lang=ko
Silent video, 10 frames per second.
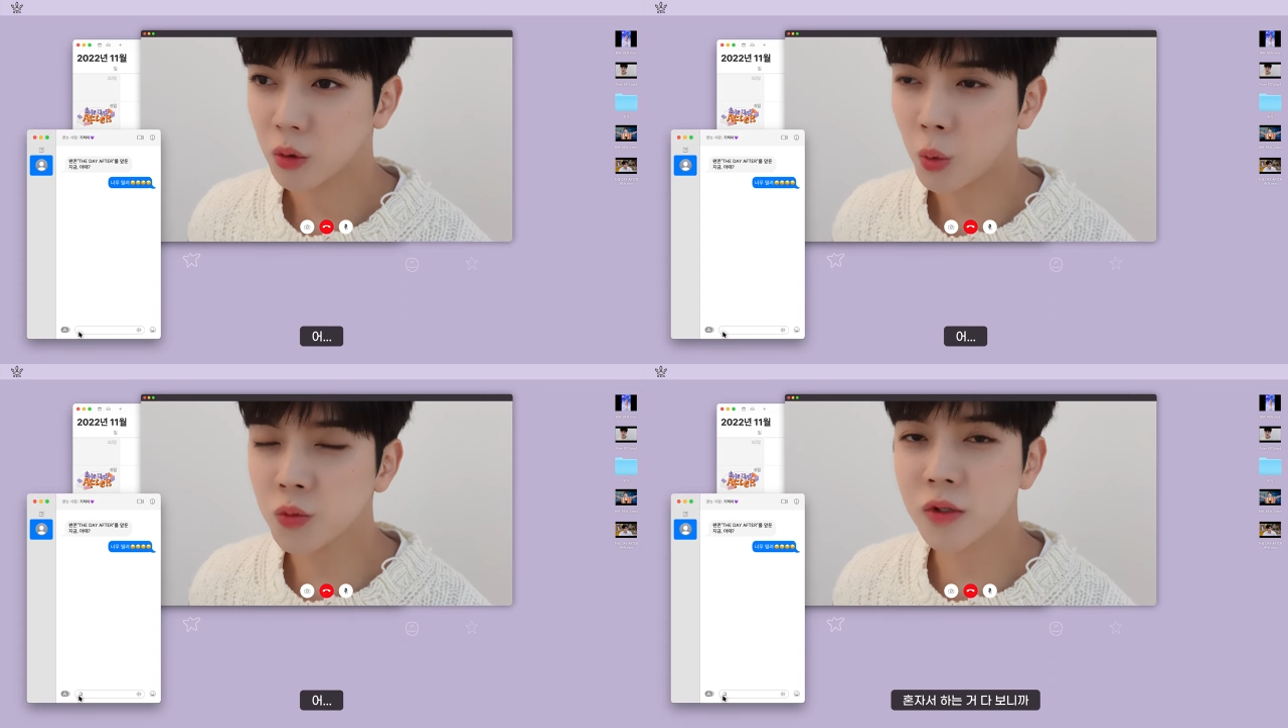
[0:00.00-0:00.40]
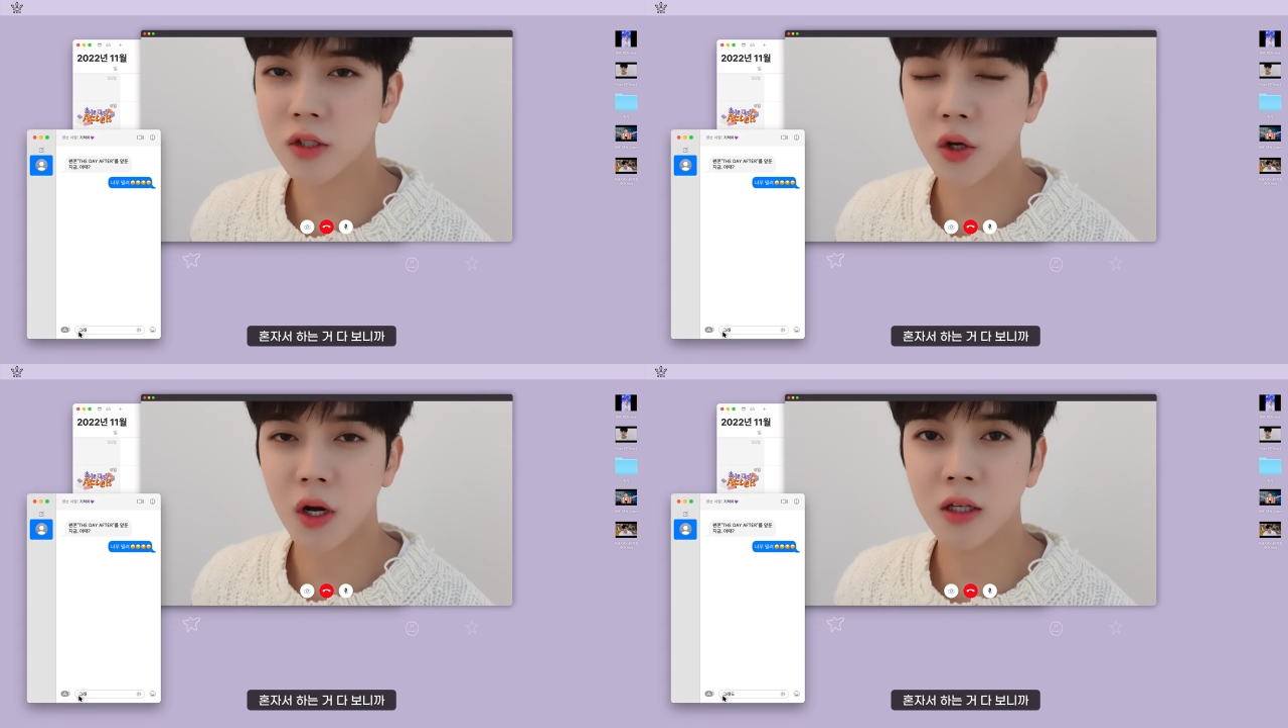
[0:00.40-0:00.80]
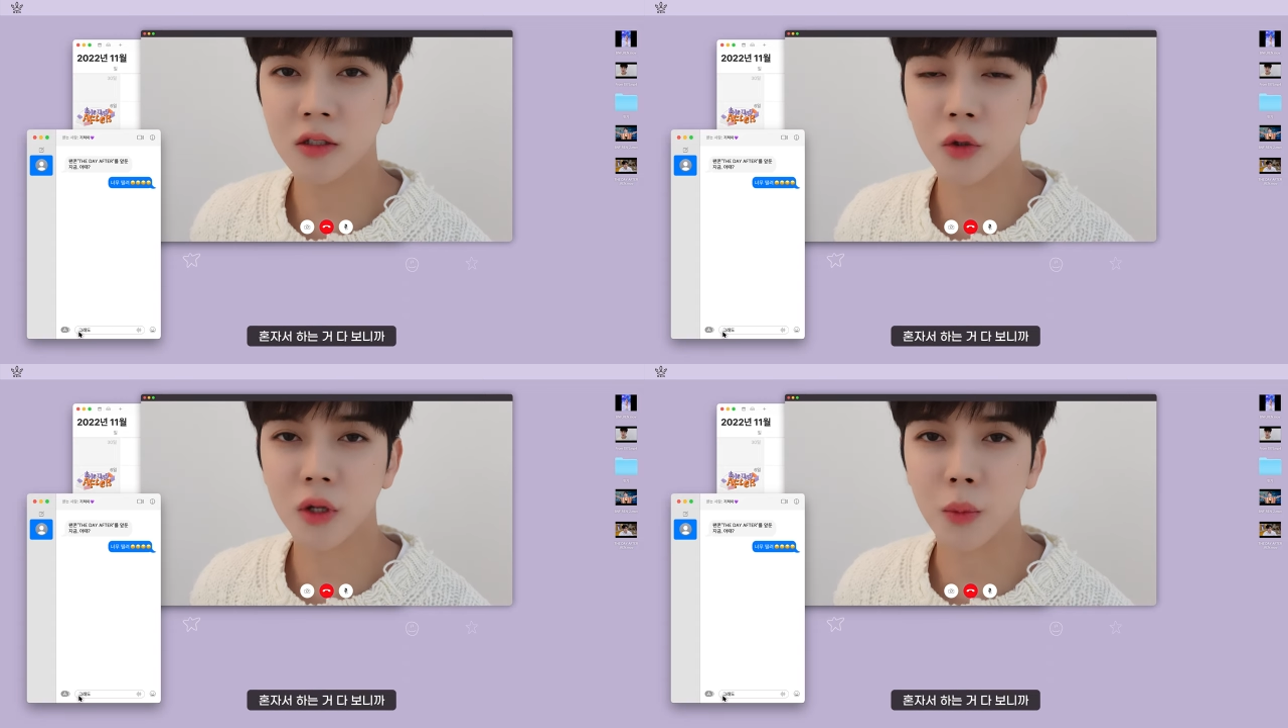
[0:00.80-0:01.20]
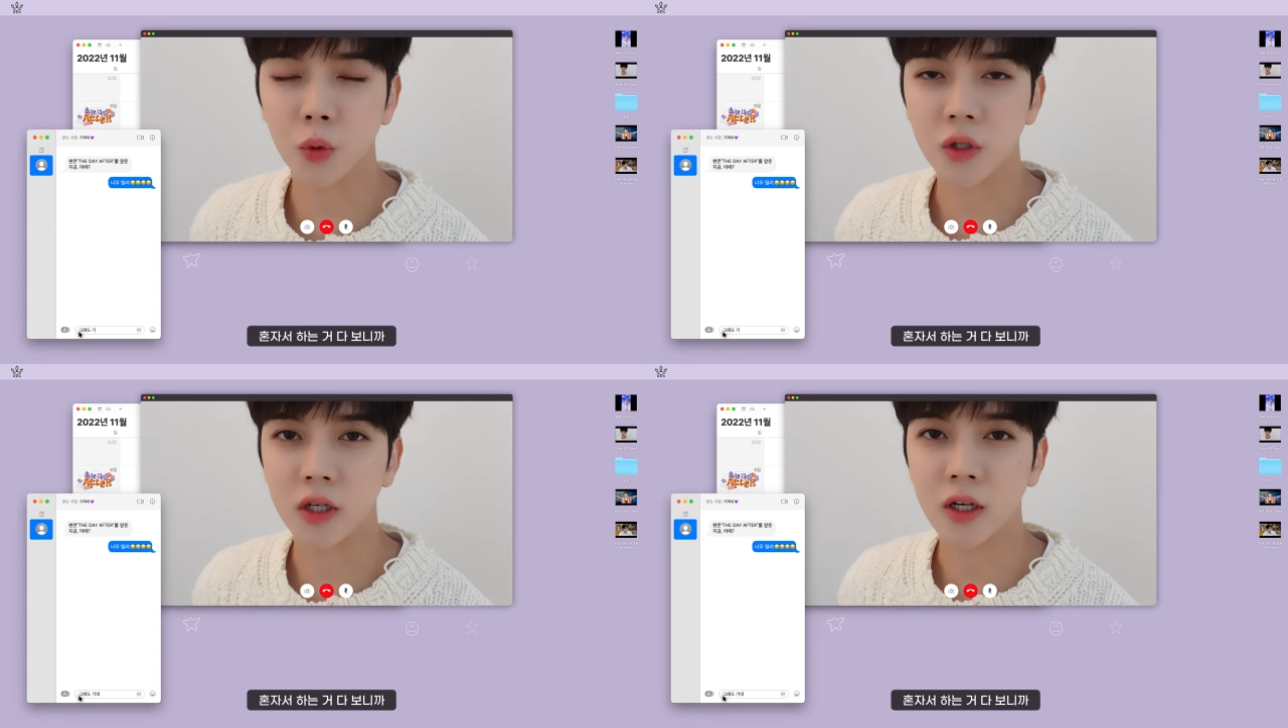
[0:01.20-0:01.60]
혼자서 하는 거다
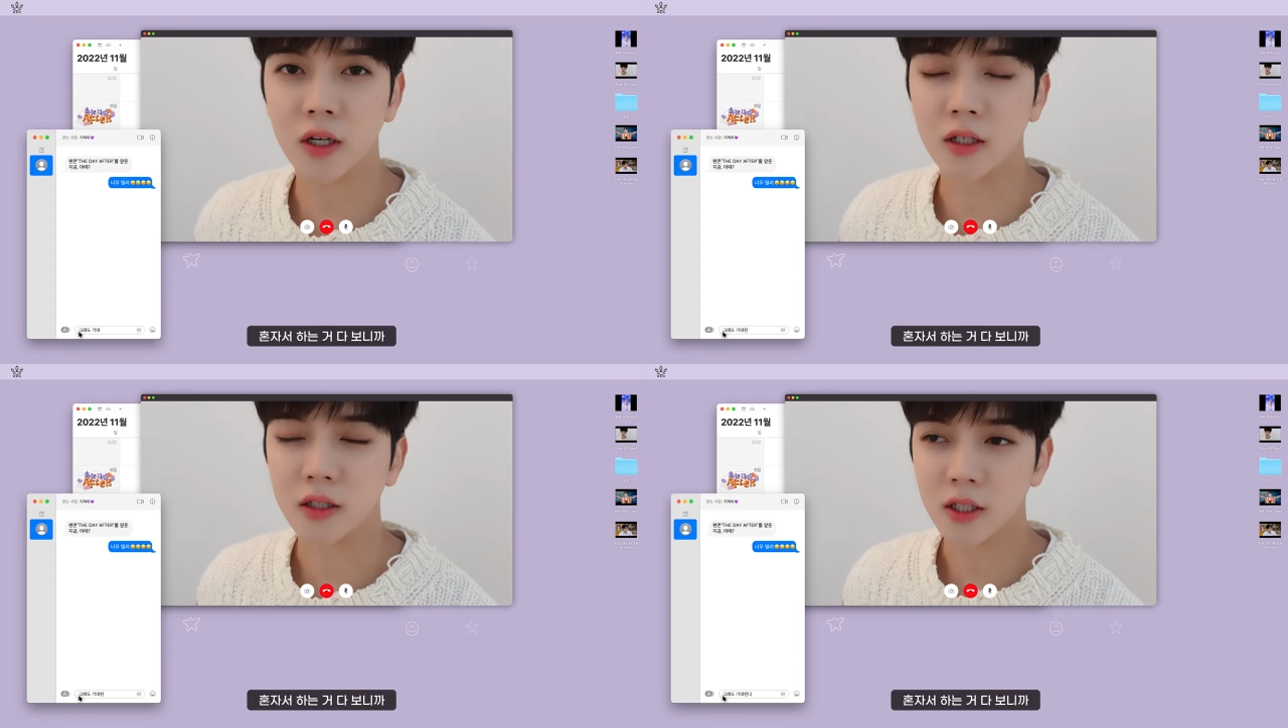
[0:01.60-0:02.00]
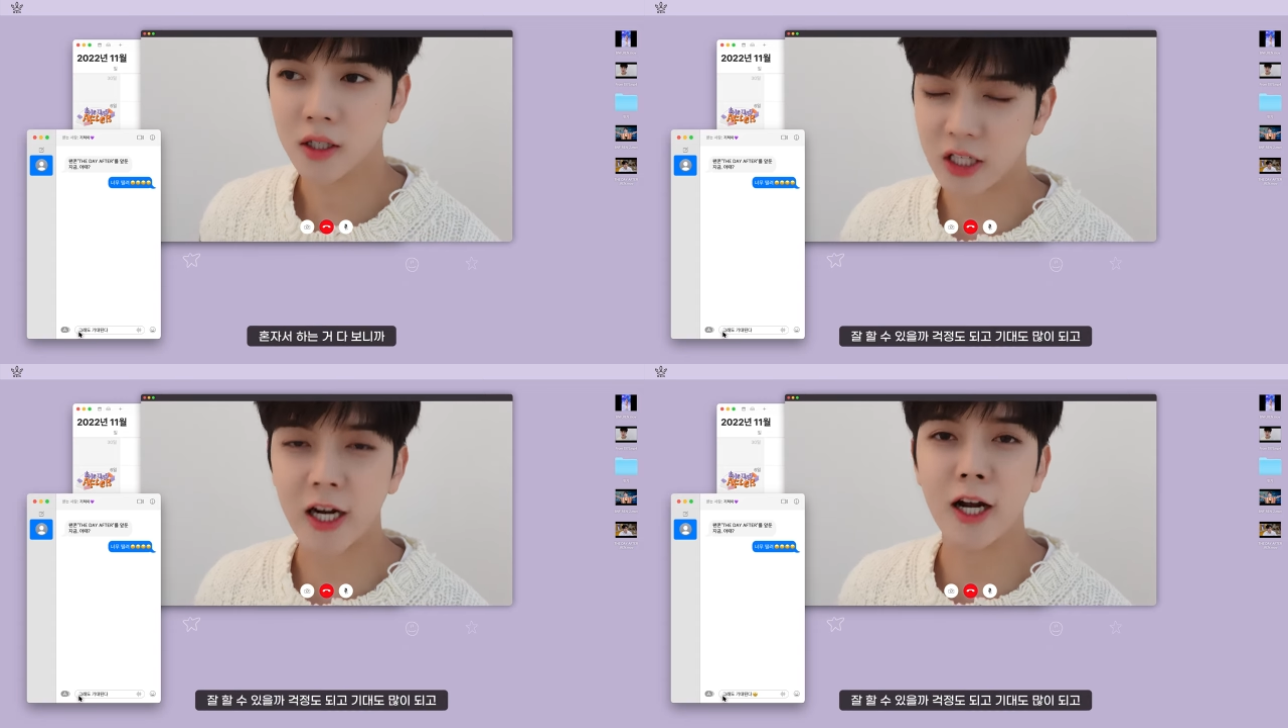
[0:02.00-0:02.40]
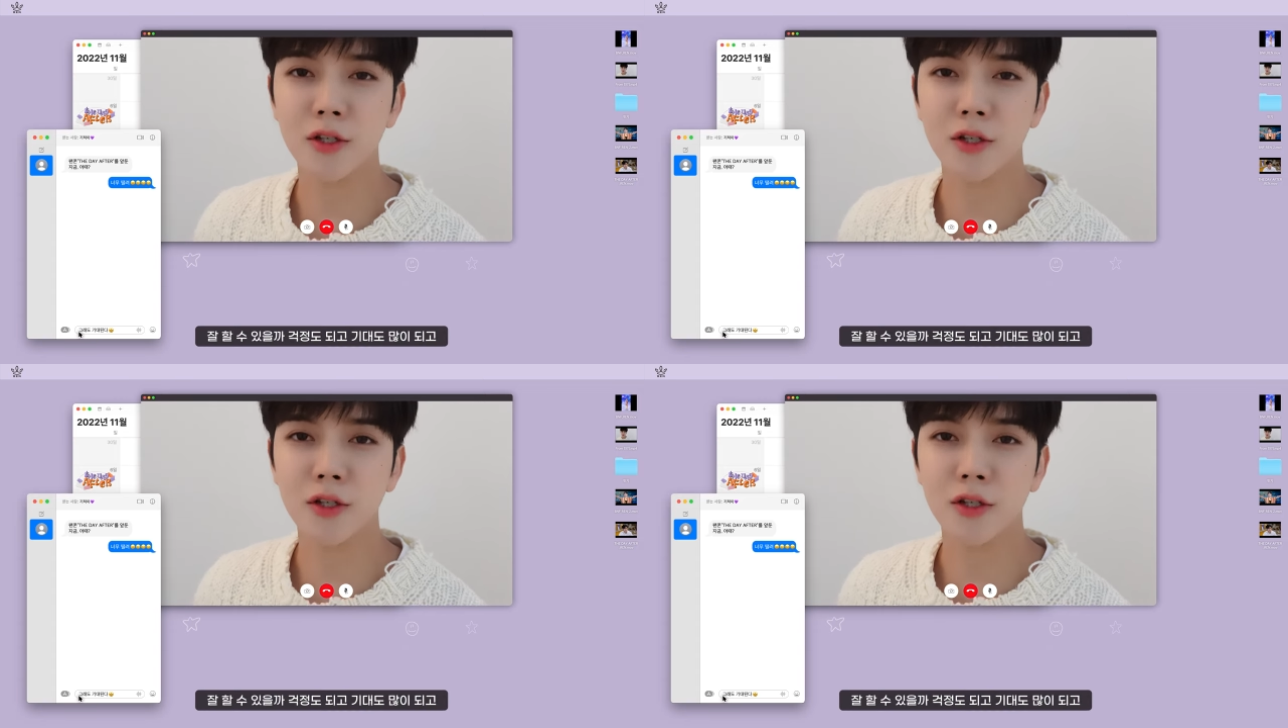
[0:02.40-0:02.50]
보니까 잘할